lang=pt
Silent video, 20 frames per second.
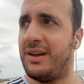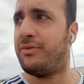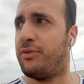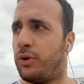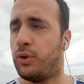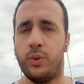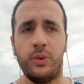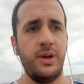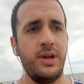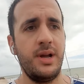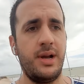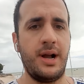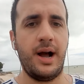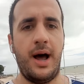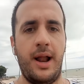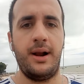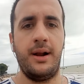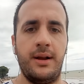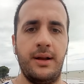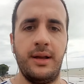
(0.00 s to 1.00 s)
evoluir,
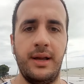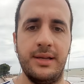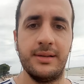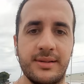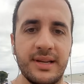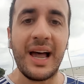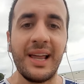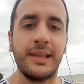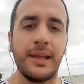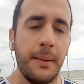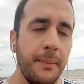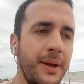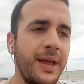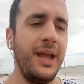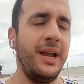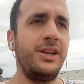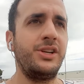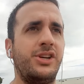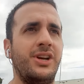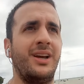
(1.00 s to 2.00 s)
cara.
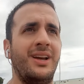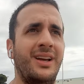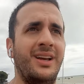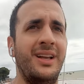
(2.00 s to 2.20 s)
Exatamente.